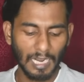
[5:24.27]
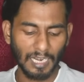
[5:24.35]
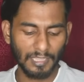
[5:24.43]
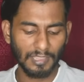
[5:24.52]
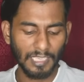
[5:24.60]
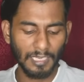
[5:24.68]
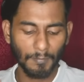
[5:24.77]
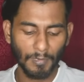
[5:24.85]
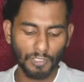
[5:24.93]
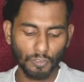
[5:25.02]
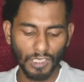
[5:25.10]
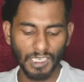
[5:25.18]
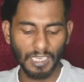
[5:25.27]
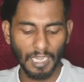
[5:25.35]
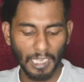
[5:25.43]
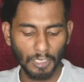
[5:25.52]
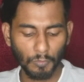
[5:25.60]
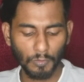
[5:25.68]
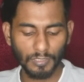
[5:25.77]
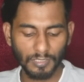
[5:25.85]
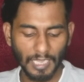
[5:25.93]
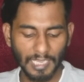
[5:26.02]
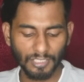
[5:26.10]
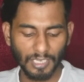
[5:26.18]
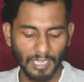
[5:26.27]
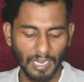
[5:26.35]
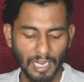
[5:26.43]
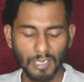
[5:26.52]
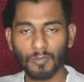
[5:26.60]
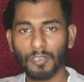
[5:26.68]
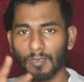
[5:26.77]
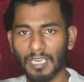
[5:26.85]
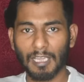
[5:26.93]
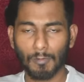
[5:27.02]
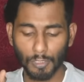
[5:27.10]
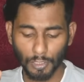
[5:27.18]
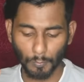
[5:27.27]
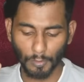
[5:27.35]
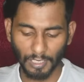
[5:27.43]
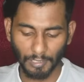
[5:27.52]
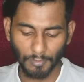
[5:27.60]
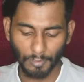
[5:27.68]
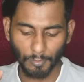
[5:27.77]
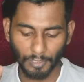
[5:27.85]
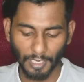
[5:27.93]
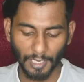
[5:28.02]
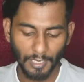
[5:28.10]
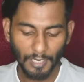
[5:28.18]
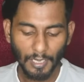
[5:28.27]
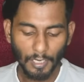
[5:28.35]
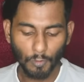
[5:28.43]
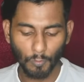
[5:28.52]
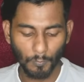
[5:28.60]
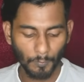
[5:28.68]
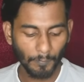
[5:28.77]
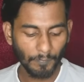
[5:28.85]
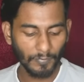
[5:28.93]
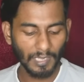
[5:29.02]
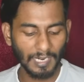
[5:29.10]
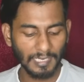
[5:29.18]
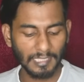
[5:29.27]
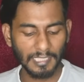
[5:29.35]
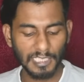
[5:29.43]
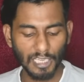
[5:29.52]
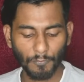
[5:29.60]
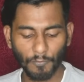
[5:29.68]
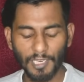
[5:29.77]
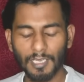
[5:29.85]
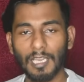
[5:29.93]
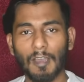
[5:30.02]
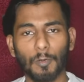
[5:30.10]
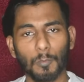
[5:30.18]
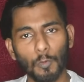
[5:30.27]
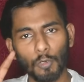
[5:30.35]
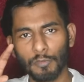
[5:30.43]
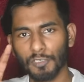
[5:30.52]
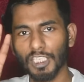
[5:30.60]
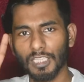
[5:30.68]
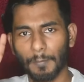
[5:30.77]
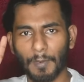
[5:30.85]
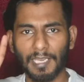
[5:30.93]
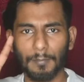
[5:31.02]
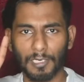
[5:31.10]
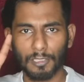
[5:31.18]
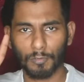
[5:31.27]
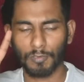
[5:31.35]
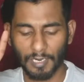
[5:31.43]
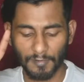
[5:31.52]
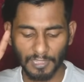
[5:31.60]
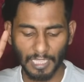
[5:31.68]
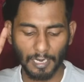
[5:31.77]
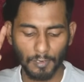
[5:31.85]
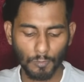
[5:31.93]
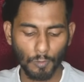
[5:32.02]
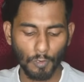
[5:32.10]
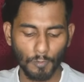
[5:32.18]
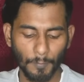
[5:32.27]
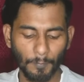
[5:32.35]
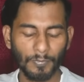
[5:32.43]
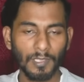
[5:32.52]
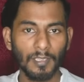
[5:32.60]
ஆனந்தி மஞ்சுரி அருண் சாச்சனா ராணு இவங்க எல்லாம் ஓட்டு போடல அவருக்கு ஓகே அடுத்தது ஜெஃப்ரி அவர் மூணு விஷயத்தை பயன்படுத்தணும்னு நான் வந்தாராம் கோவம்